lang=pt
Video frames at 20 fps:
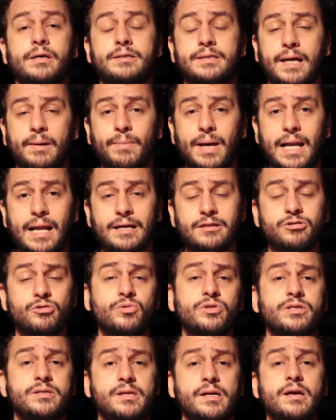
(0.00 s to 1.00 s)

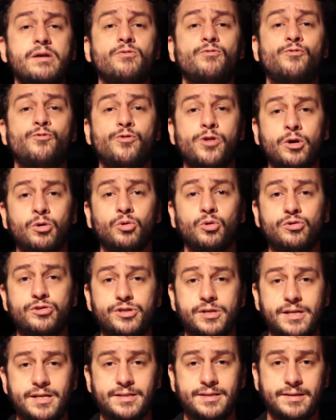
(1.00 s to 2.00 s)
estabelecem um estranho vínculo
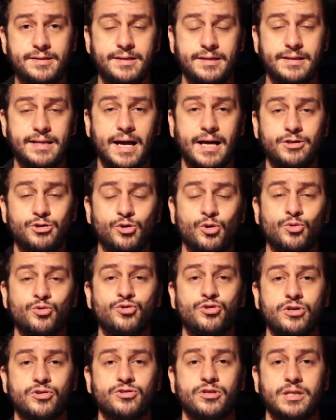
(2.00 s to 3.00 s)
de necessidade com
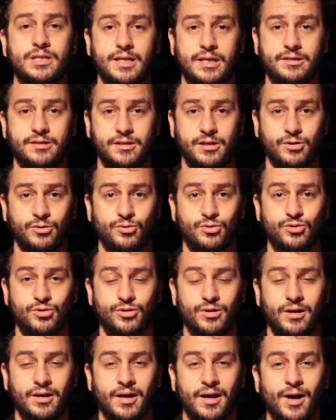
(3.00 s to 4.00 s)
seus
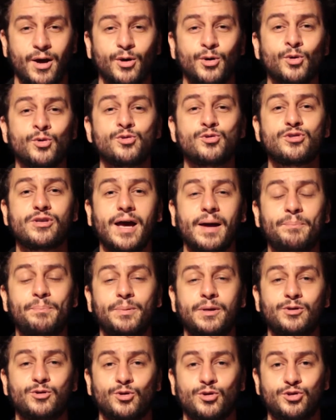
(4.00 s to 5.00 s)
assassinos. Num dos
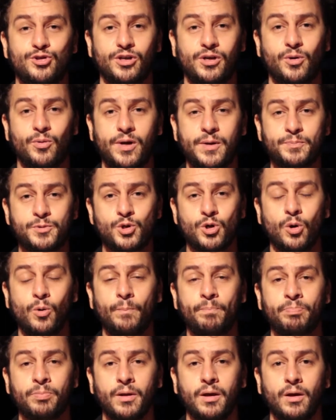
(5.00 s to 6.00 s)
capítulos de
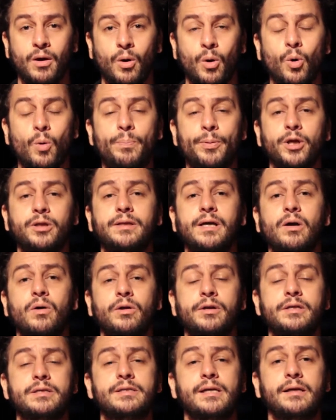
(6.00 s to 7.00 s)
Creepshow, o
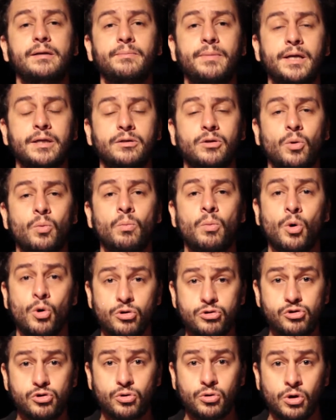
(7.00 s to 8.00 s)
protagonista alimenta um
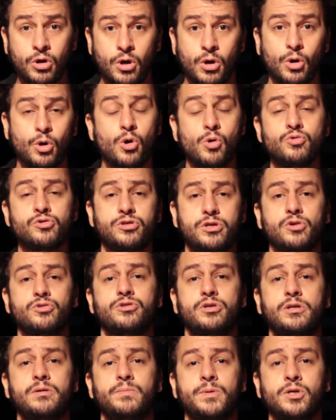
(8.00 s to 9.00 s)
monstro com
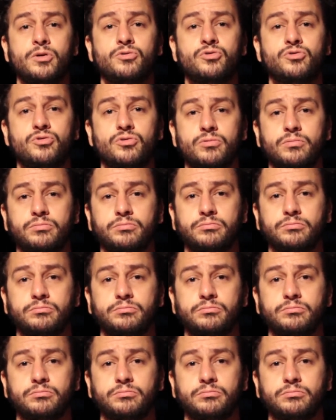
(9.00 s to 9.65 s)
seus inimigos.